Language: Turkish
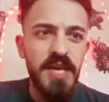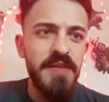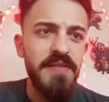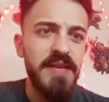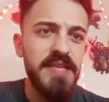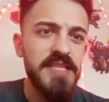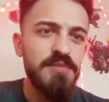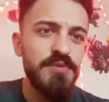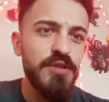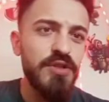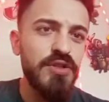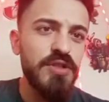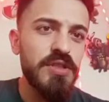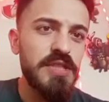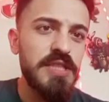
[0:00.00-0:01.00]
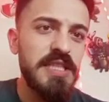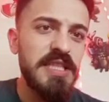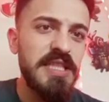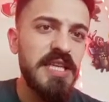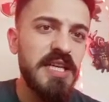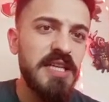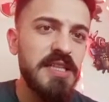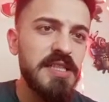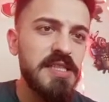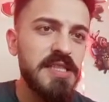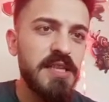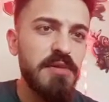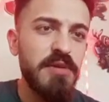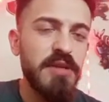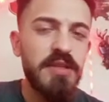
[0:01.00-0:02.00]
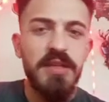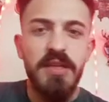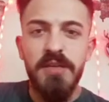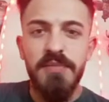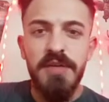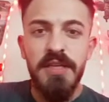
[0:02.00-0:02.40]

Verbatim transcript: Evet biliyorsunuz ki yakın zamanda